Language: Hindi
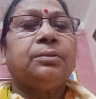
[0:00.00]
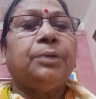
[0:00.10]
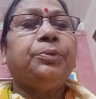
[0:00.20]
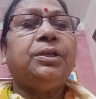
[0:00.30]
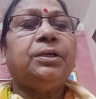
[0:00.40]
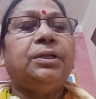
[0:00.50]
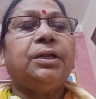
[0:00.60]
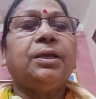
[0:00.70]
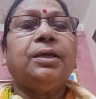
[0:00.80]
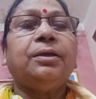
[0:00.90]
तभी ना
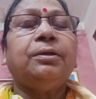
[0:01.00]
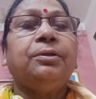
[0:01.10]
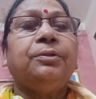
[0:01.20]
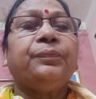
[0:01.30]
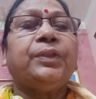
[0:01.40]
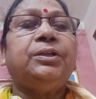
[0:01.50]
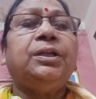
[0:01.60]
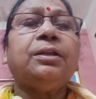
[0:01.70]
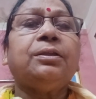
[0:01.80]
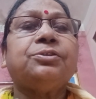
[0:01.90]
डर है तो
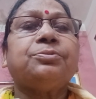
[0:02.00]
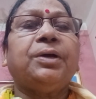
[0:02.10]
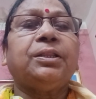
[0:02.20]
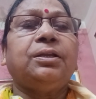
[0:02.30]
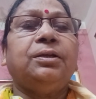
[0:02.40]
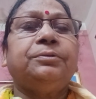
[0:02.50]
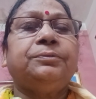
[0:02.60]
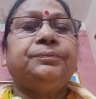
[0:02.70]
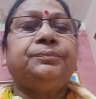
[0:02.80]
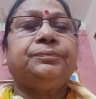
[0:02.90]
डर किस बात का
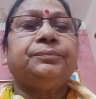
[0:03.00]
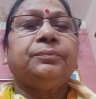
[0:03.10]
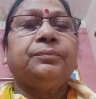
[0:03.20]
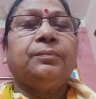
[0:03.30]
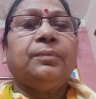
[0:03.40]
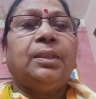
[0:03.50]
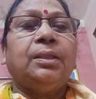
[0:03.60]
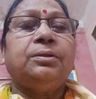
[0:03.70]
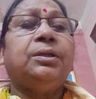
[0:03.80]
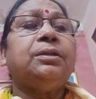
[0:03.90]

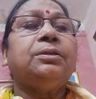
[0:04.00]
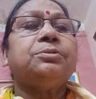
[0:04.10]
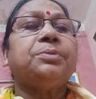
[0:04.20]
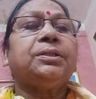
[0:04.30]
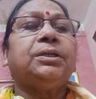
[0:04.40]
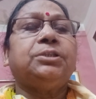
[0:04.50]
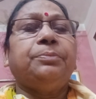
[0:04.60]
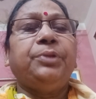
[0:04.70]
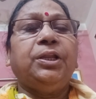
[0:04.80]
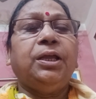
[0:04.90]
डर किस बात का जब
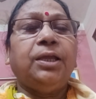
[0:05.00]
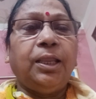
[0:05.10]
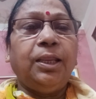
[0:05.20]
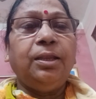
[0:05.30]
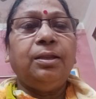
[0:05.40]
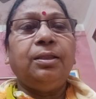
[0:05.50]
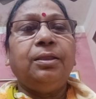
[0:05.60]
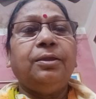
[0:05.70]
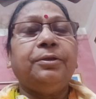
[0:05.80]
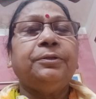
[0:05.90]
मेरा है ही नहीं
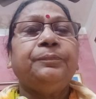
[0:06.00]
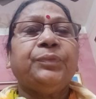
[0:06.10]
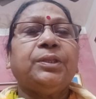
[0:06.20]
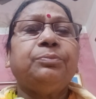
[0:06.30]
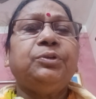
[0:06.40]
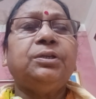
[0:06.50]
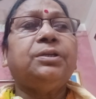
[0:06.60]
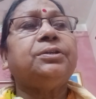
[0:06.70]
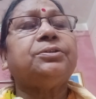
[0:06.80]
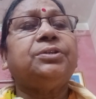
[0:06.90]
है तब
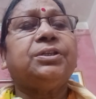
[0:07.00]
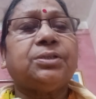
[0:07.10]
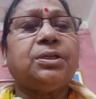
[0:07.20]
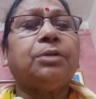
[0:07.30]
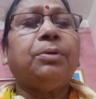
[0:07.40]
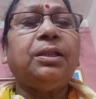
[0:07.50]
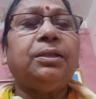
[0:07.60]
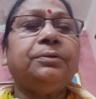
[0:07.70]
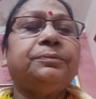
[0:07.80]
डीएनए टेस्ट करवा ले